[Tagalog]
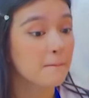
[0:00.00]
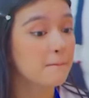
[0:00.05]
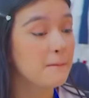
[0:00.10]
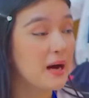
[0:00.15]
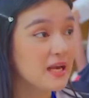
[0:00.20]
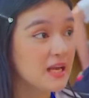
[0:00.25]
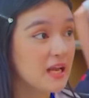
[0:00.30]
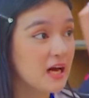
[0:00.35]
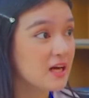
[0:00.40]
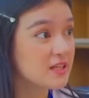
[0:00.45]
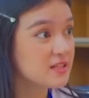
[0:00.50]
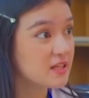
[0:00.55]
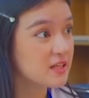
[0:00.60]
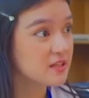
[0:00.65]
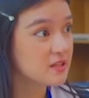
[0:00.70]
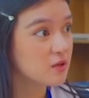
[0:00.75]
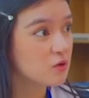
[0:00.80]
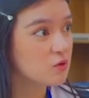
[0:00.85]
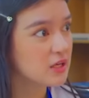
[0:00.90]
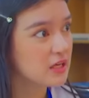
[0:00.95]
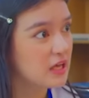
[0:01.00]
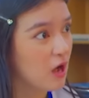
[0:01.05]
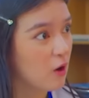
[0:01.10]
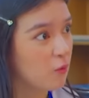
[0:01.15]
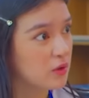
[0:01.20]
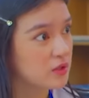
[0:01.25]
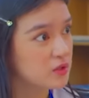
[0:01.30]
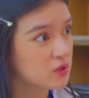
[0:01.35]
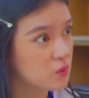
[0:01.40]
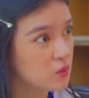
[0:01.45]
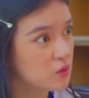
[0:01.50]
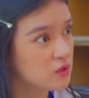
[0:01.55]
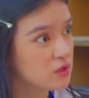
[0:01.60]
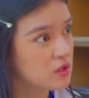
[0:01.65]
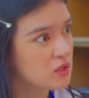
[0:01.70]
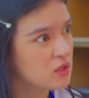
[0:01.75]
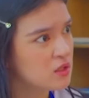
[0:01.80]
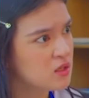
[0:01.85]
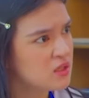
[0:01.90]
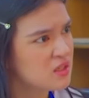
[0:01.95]
balak ka na rin daw ligawan nun.
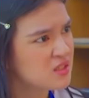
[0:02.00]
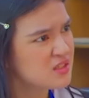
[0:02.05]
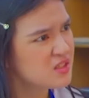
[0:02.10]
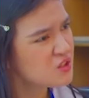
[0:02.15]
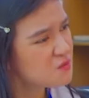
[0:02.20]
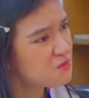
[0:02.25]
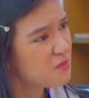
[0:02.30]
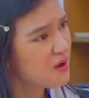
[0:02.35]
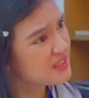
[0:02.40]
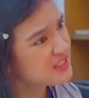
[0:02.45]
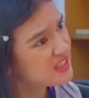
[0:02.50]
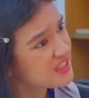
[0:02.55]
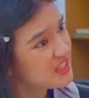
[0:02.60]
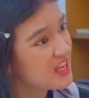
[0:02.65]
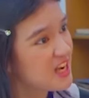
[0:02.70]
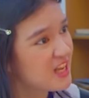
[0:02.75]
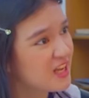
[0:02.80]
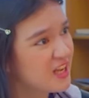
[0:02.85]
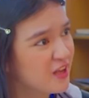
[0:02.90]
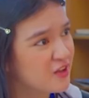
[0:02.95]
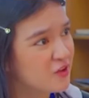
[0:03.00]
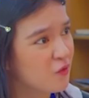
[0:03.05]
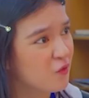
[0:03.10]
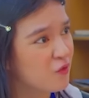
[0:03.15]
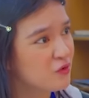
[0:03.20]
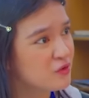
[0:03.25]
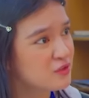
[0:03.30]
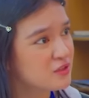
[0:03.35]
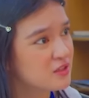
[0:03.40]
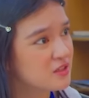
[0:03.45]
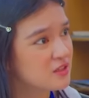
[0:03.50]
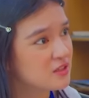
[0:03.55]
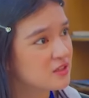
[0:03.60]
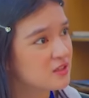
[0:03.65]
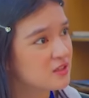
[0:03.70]
Sino ba kasi talaga yun?